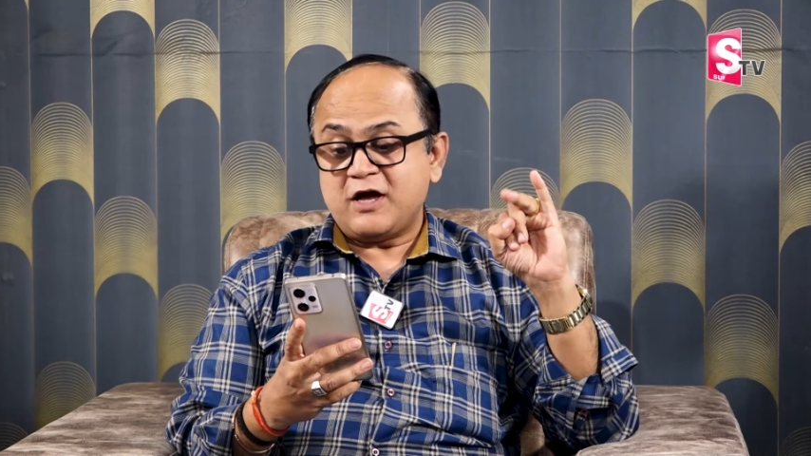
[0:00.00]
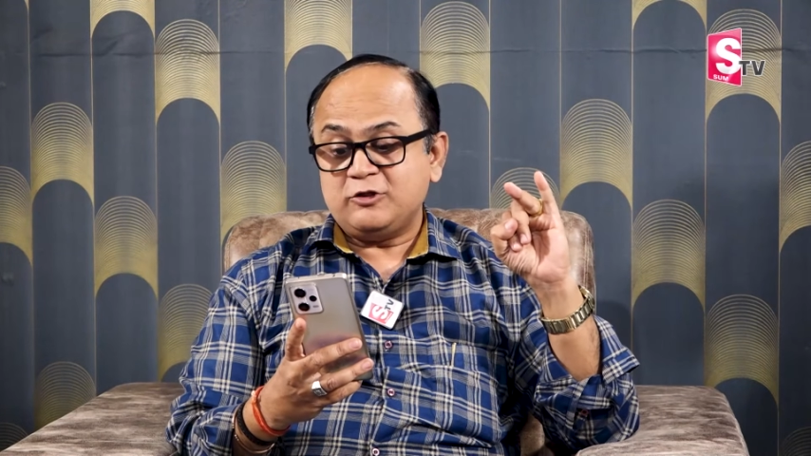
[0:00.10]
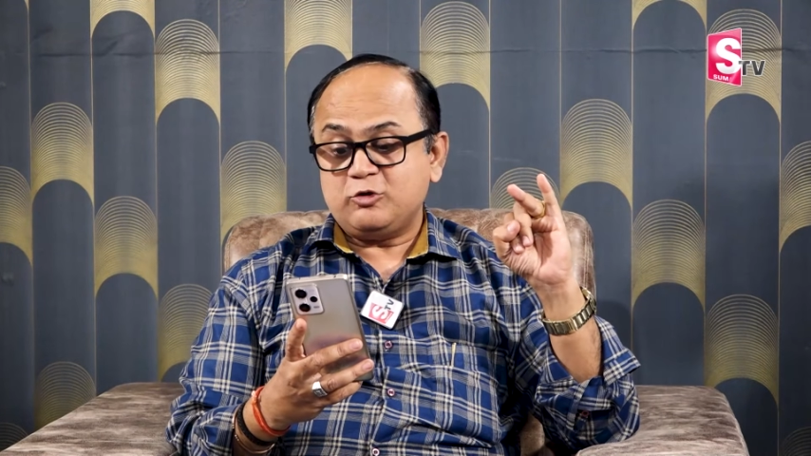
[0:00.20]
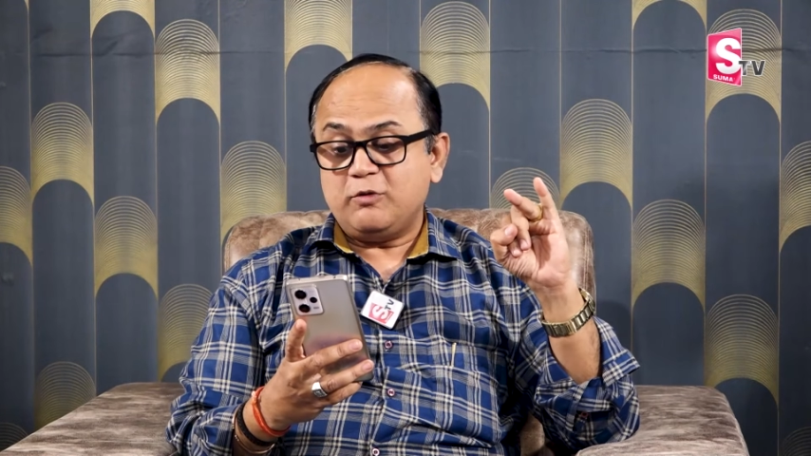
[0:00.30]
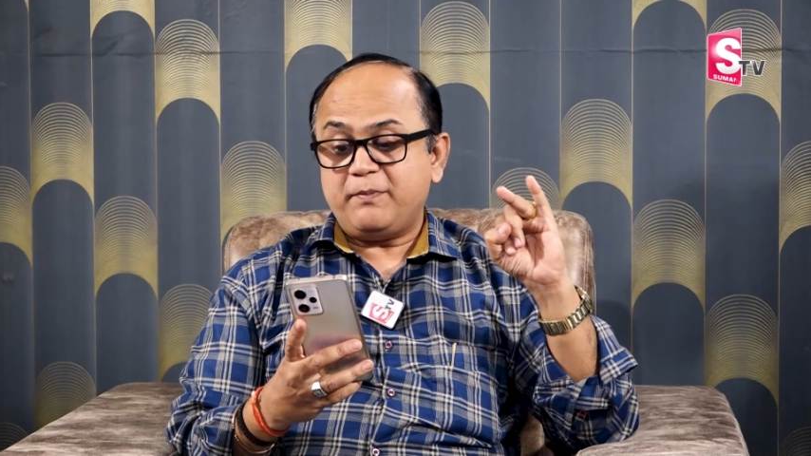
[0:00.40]

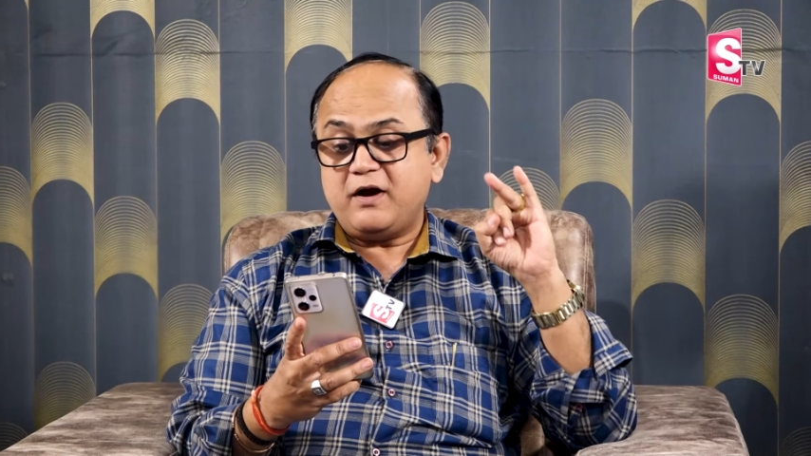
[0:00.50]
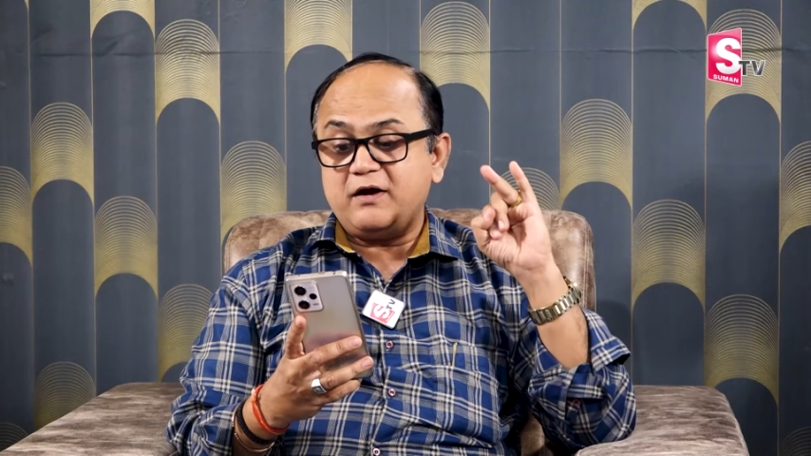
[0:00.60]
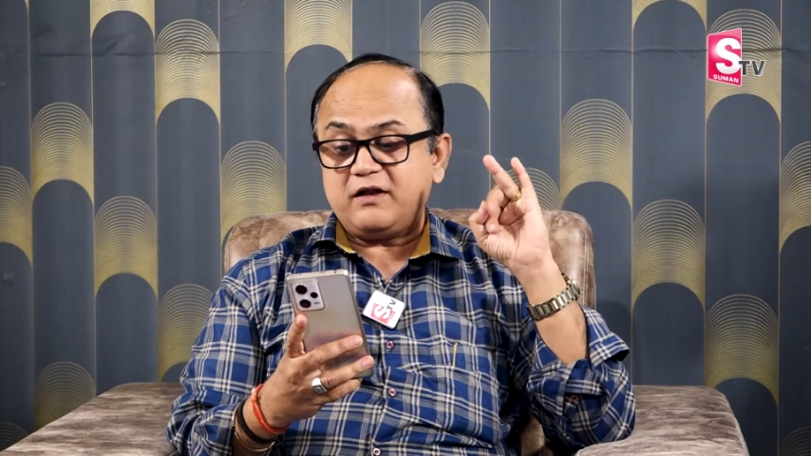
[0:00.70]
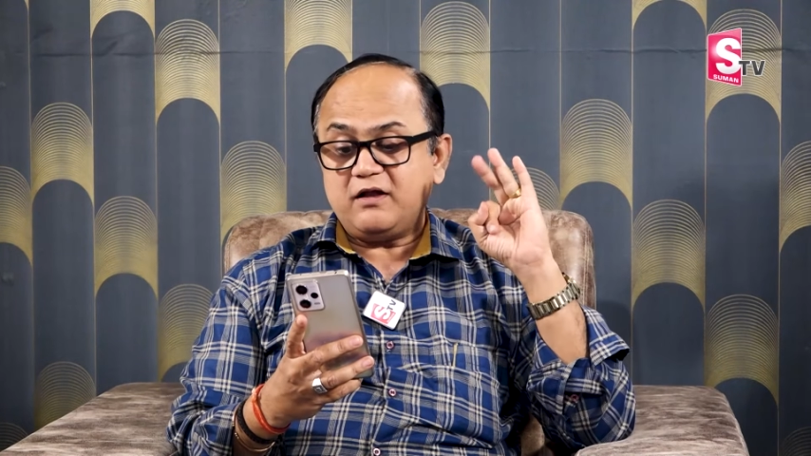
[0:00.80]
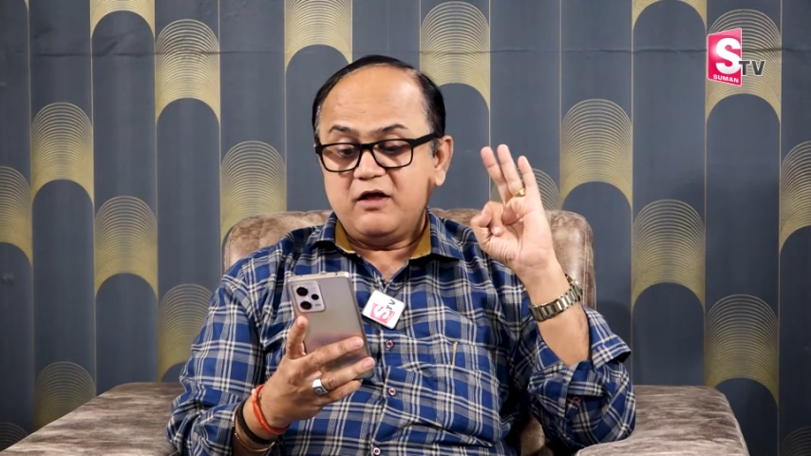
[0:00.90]

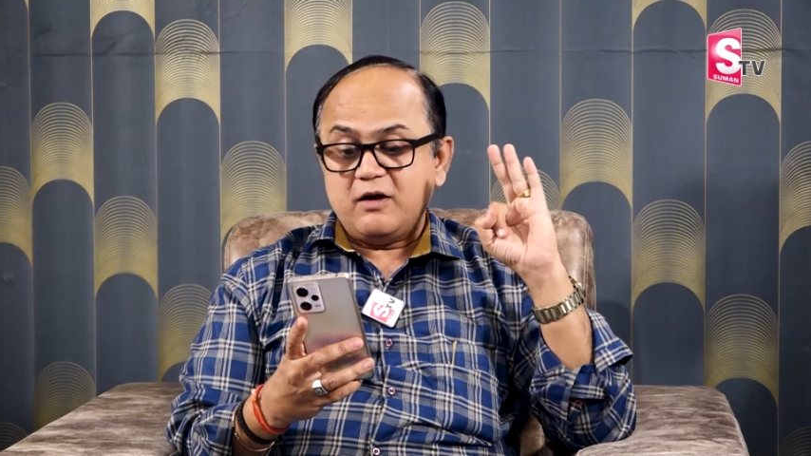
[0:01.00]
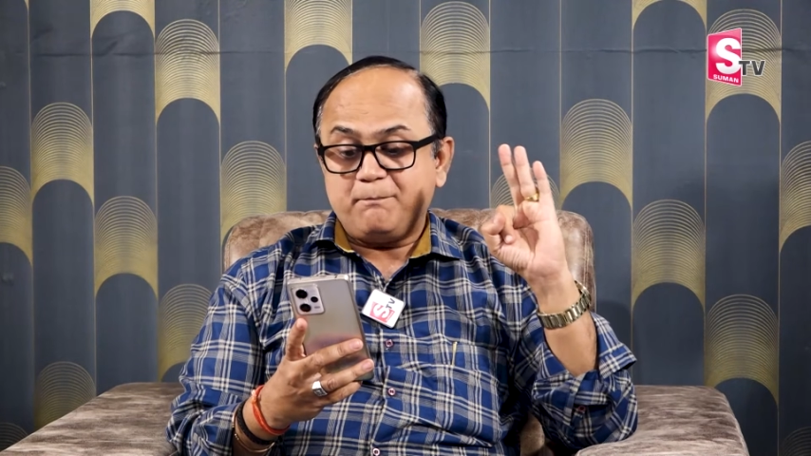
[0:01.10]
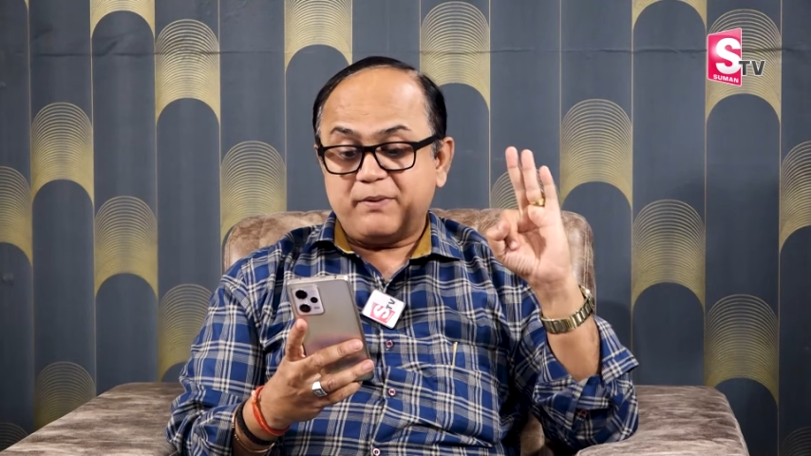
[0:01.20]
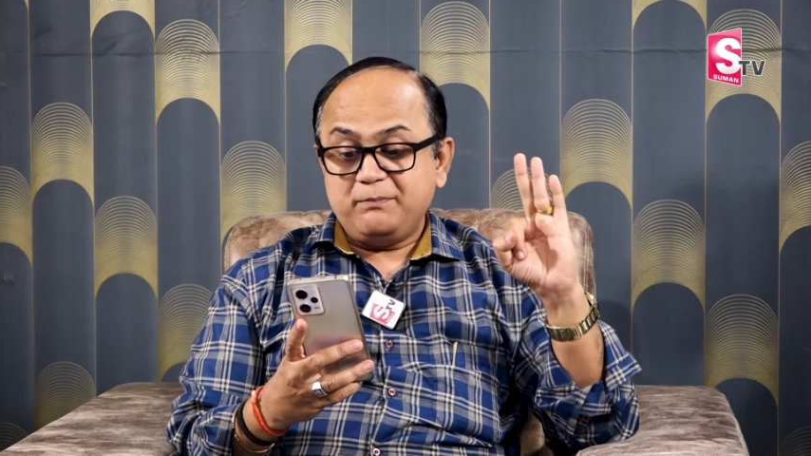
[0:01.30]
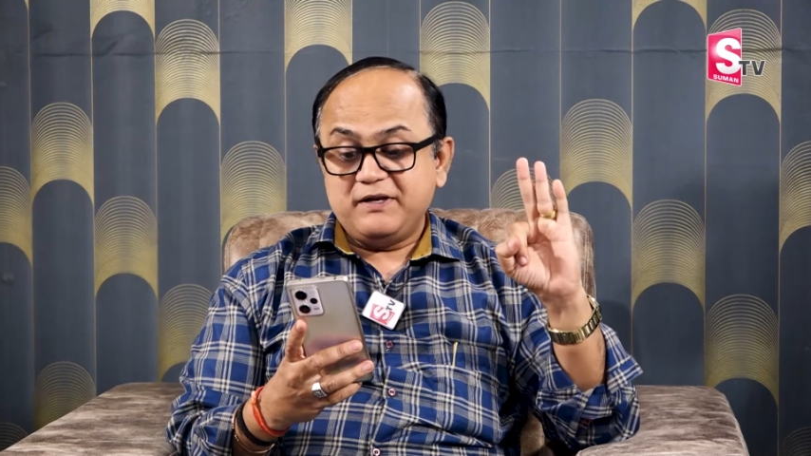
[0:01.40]
దాంతోపాటే
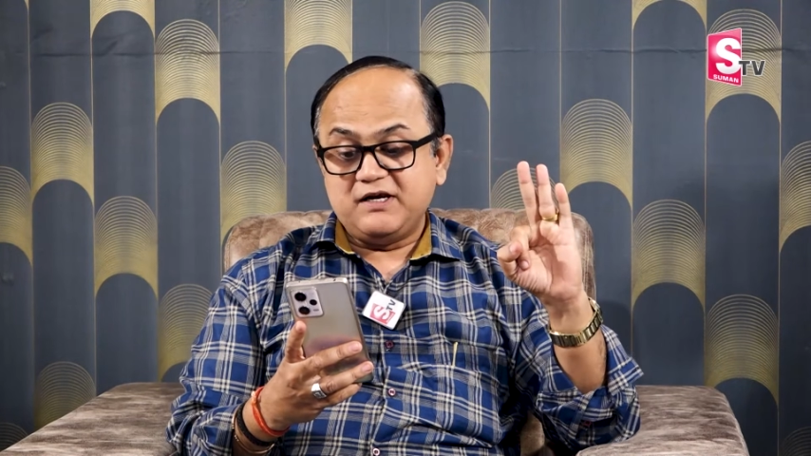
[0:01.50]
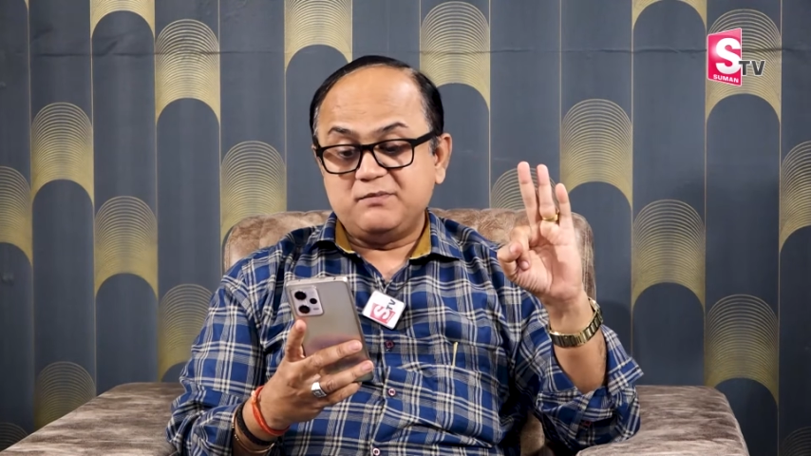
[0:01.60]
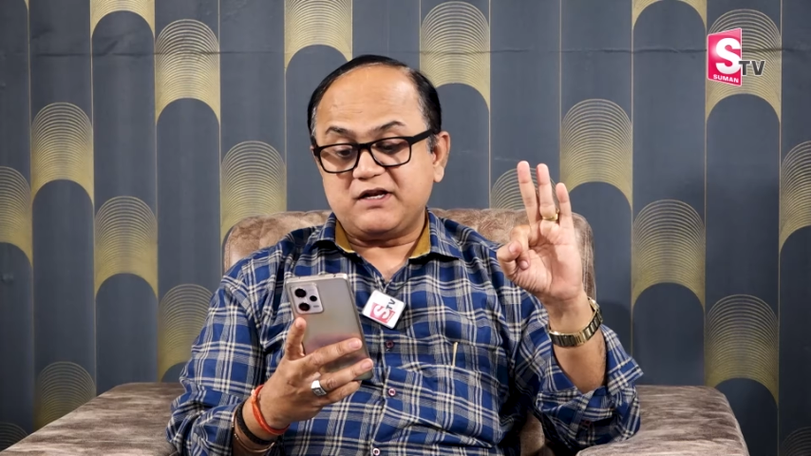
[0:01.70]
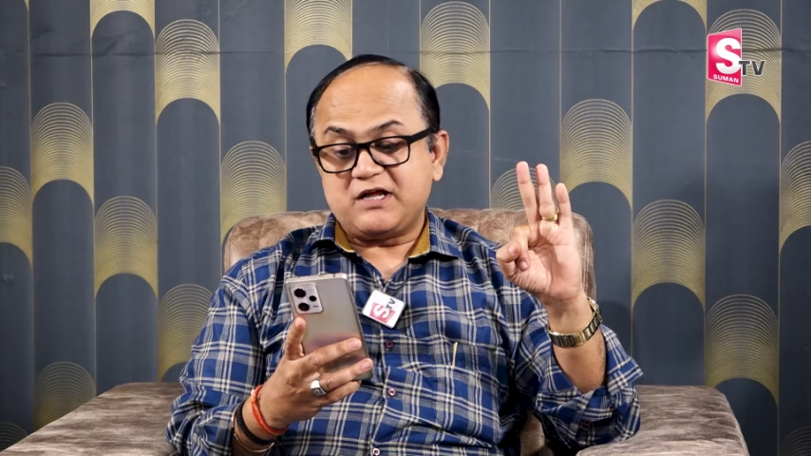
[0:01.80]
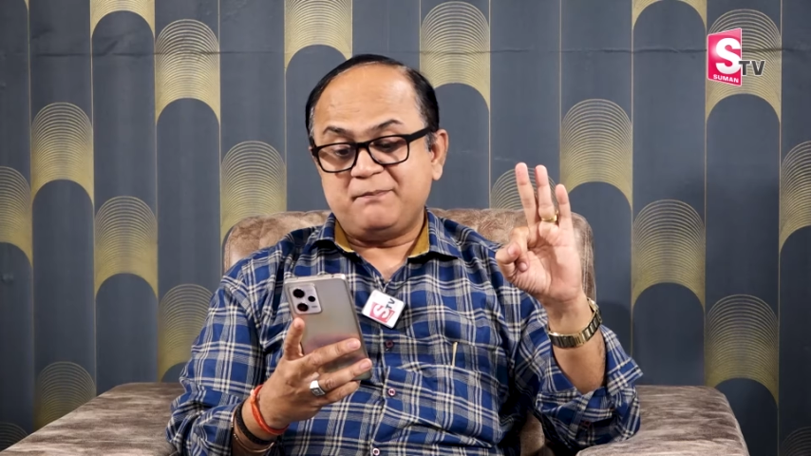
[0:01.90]
పబ్లిక్
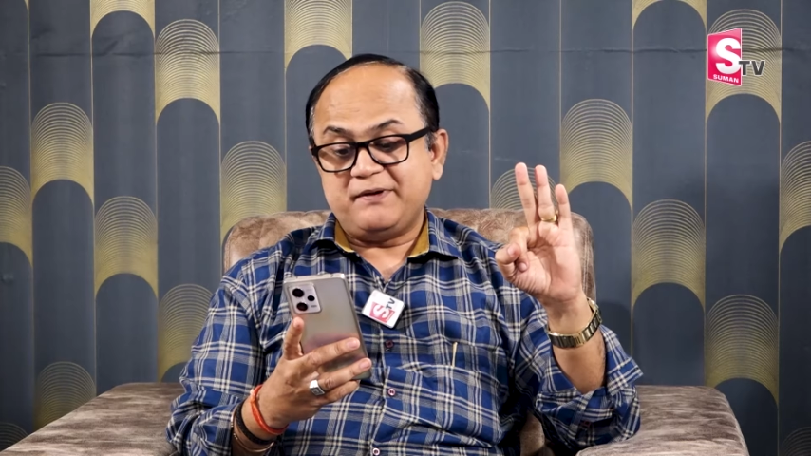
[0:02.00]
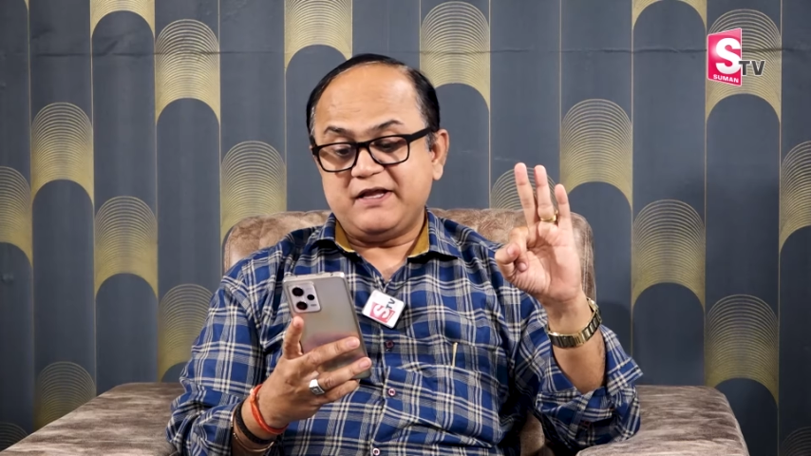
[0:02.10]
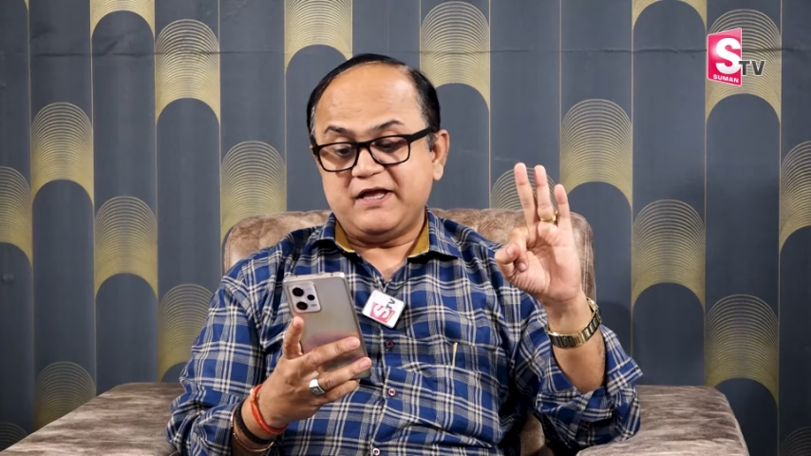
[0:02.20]
లిమిటెడ్ కంపెనీ